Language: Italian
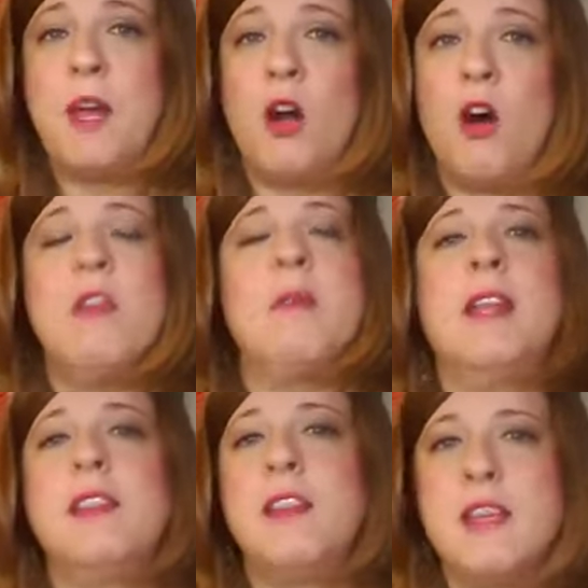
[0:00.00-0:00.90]
però
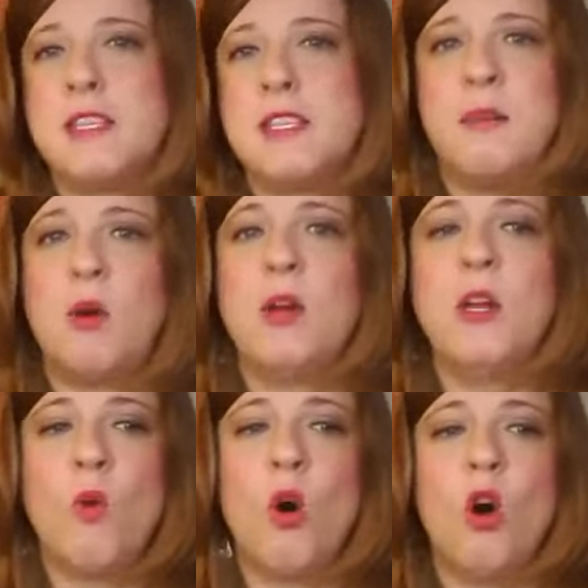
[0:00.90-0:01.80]
ovviamente essere
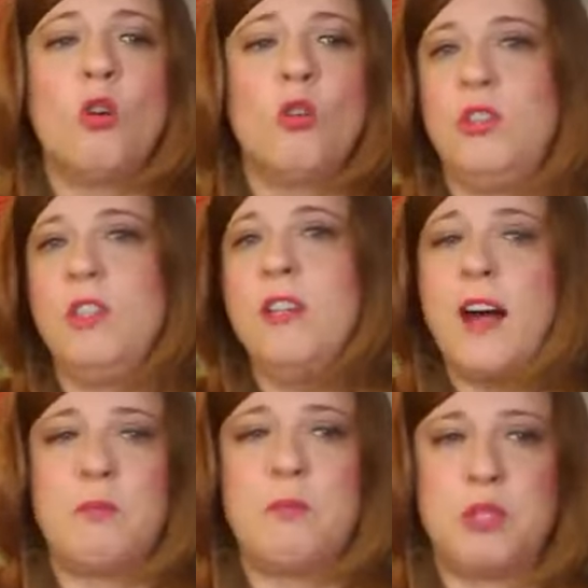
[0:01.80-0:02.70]
poi nel luogo ti
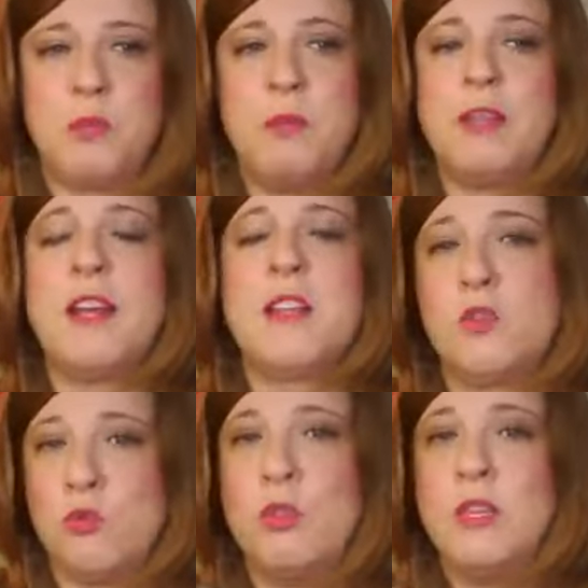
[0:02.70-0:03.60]
dà la possibilità,
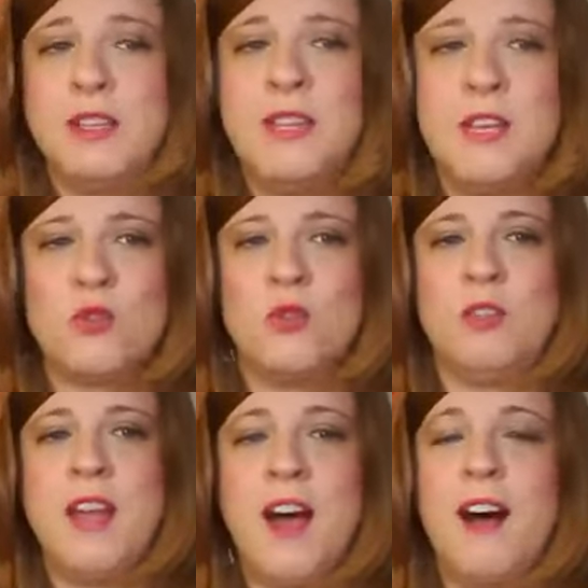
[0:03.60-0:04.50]
se studi il tedesco,
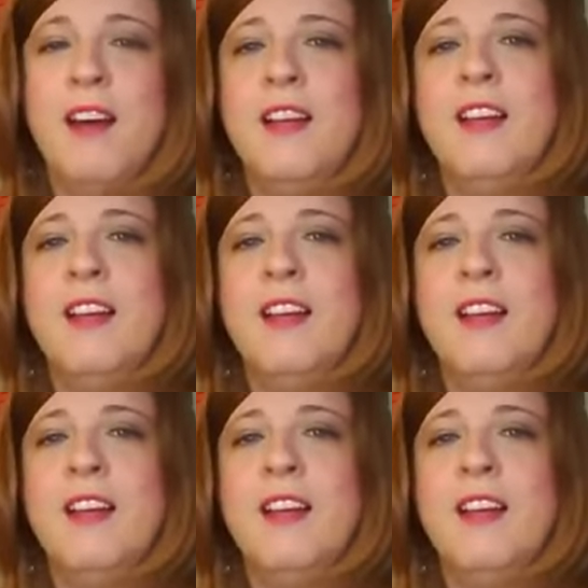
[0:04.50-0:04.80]
ti dà